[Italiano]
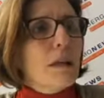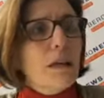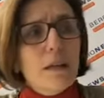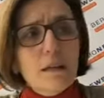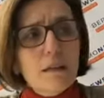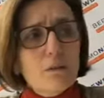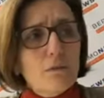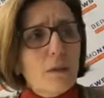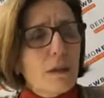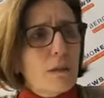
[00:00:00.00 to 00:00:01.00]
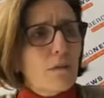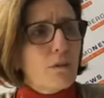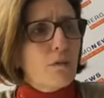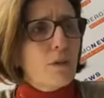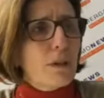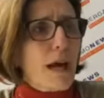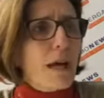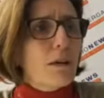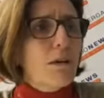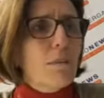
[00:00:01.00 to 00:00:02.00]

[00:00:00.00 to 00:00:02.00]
e sul fotovoltaico,